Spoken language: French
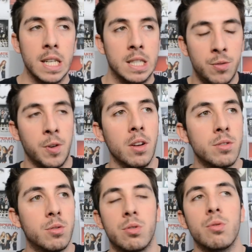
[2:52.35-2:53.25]
et
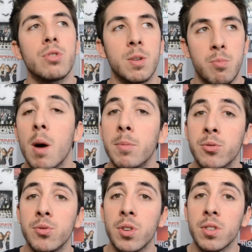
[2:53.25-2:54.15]
différentes de ce dont j'ai pour
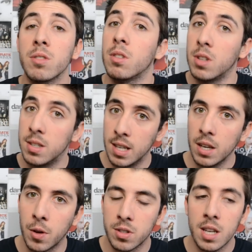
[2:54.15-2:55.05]
habitude d'entendre dans des
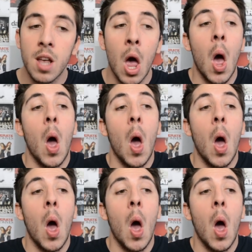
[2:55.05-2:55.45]
séries françaises,